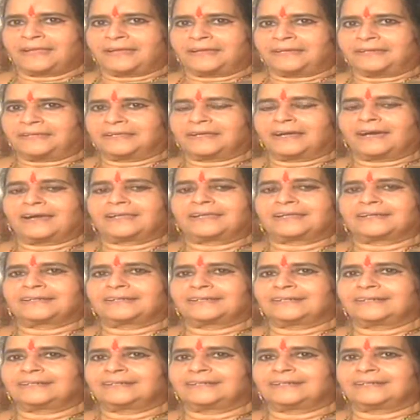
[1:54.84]
అయితే ఆ
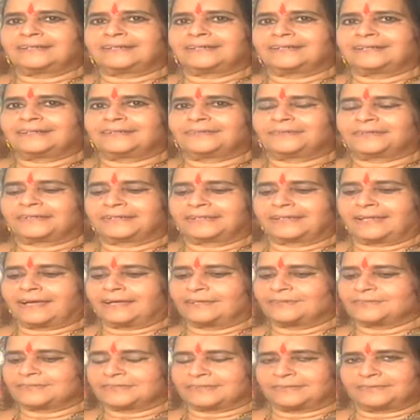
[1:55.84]
రకంగా ఒక
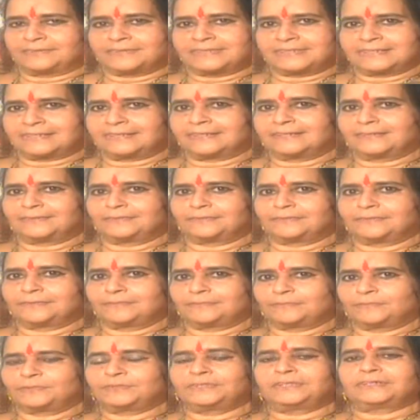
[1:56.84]
నాలుగు సంవత్సరాలు
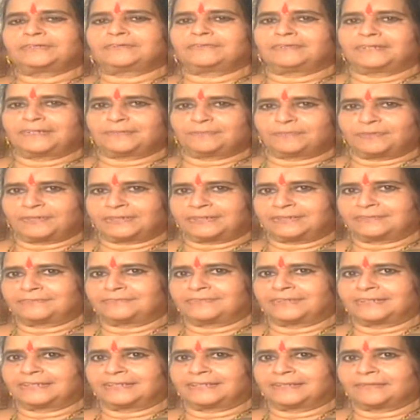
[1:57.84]
ముందుకు వెళ్ళిపోవటం
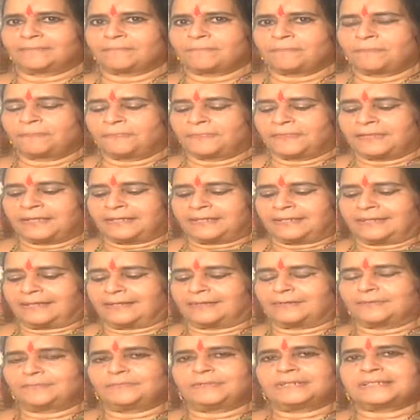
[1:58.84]
వల్ల
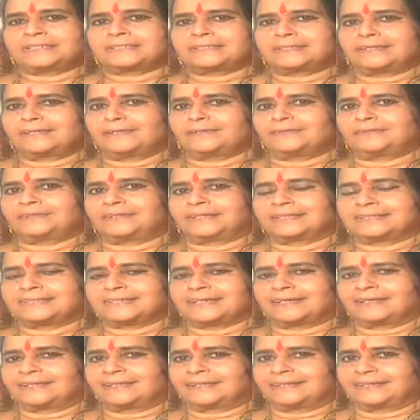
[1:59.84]
నాకు మెడిసిన్లో కూడా
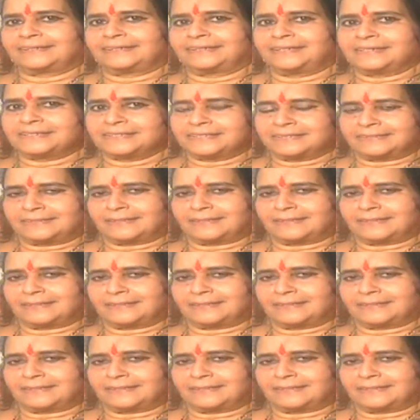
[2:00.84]
చాలా ఏజ్